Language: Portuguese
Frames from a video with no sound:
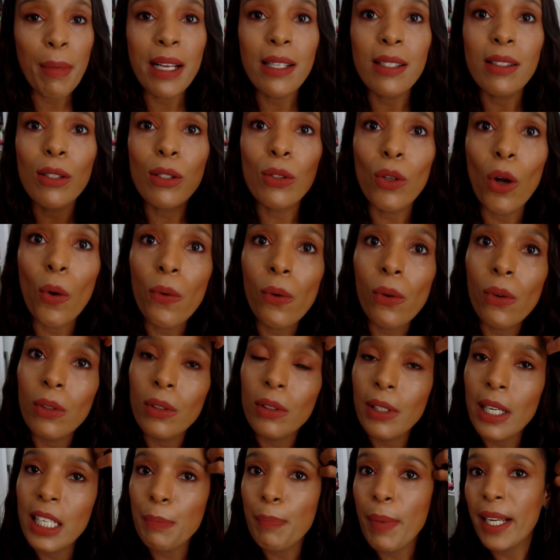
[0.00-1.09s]
mas estou
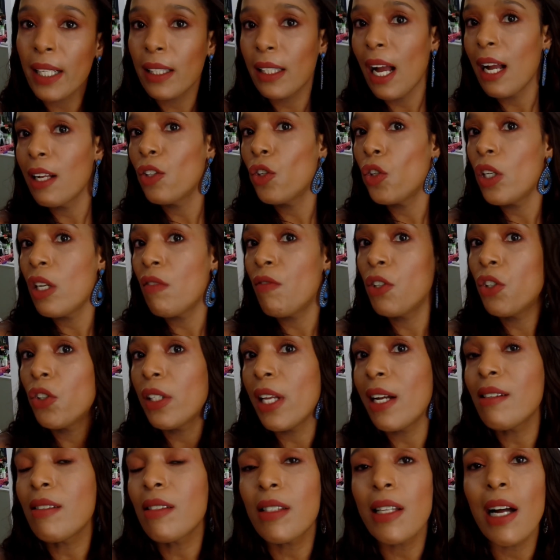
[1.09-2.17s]
na expectativa de
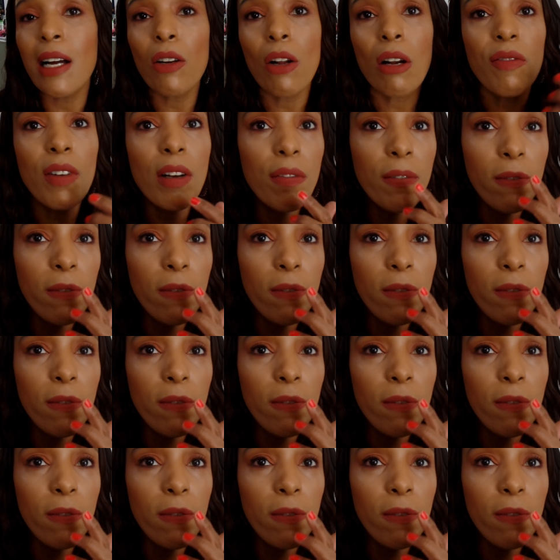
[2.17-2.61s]
testar a nova